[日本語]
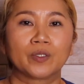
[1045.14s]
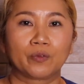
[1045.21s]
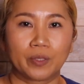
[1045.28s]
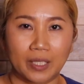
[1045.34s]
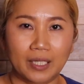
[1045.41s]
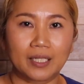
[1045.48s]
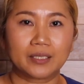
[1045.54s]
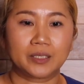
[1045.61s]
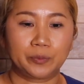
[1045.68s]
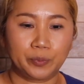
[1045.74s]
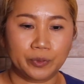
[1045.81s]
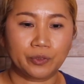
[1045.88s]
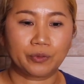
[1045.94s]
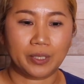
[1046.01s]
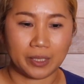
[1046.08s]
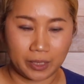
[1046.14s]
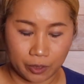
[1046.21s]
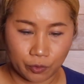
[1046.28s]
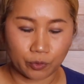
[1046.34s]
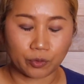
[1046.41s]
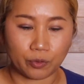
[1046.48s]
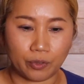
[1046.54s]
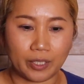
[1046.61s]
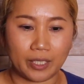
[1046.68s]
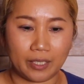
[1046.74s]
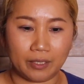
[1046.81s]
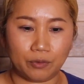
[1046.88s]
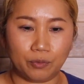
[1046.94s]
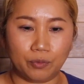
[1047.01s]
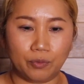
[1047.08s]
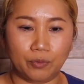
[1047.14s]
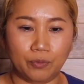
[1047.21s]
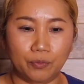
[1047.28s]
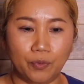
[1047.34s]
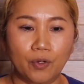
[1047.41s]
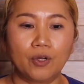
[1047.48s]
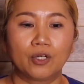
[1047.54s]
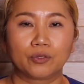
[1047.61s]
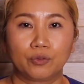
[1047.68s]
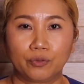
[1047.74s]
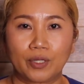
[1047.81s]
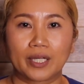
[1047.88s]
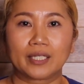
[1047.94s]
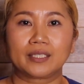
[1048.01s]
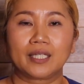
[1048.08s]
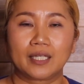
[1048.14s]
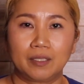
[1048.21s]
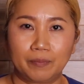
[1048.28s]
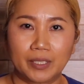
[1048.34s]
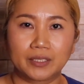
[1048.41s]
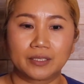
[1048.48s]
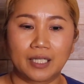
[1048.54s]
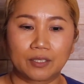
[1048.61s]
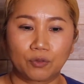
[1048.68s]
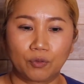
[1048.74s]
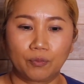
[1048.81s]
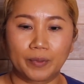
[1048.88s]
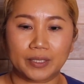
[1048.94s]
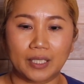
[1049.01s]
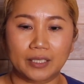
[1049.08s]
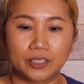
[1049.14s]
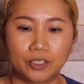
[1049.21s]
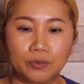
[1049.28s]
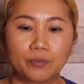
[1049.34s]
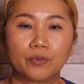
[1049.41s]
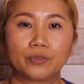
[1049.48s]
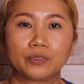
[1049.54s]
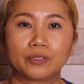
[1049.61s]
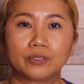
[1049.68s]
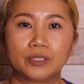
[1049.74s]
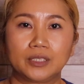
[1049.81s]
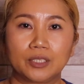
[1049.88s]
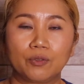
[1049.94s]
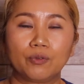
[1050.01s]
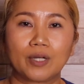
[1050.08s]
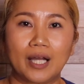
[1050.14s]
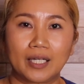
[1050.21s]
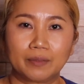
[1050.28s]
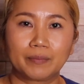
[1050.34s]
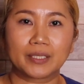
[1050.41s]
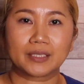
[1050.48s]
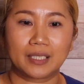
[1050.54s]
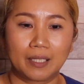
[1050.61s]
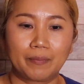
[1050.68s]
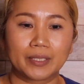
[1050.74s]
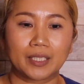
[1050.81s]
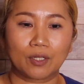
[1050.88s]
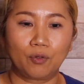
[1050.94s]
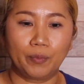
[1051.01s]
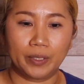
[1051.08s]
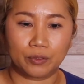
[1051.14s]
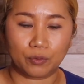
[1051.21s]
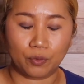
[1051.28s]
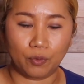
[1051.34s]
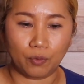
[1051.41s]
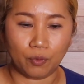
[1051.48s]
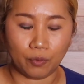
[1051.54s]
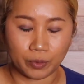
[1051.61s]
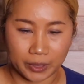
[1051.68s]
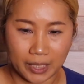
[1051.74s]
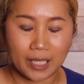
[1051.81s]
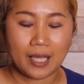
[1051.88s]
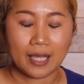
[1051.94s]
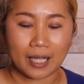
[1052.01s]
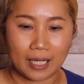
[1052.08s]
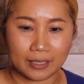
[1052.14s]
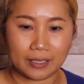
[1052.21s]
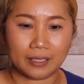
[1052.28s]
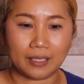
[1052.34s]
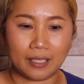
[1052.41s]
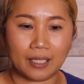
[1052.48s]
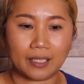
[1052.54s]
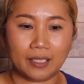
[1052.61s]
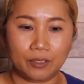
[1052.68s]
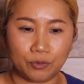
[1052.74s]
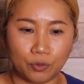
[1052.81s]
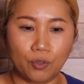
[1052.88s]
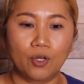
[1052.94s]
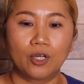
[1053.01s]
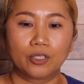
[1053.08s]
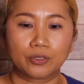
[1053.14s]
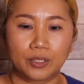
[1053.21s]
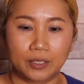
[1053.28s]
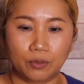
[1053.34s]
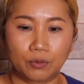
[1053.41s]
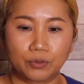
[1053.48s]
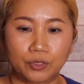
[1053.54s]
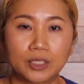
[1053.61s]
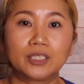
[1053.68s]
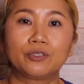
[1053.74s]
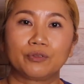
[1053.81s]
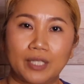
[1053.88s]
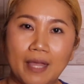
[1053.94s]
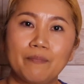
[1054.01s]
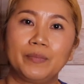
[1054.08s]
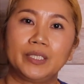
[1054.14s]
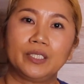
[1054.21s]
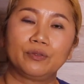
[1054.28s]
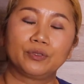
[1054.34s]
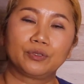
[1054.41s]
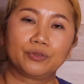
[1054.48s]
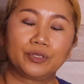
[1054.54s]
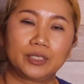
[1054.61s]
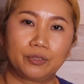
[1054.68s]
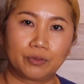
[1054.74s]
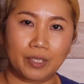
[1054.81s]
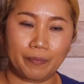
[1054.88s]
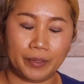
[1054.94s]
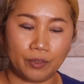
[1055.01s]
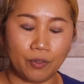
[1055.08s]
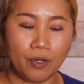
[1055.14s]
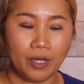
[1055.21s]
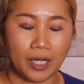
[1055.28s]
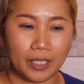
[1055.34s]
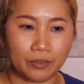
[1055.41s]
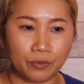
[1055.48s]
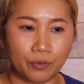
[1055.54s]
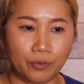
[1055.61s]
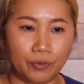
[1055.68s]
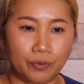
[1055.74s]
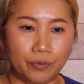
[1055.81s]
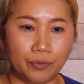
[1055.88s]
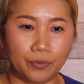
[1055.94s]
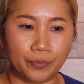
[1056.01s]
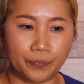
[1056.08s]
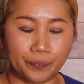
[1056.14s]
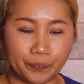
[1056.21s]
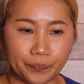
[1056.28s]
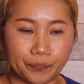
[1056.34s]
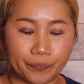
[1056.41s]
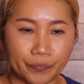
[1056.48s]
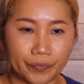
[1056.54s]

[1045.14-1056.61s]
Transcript: これから自分のできること,、えーと、とをどんどん上げていきますあとまた質問事項がありましたらまたコメントの方に書いていただけるとあの次のねビデオ作りのためのあのー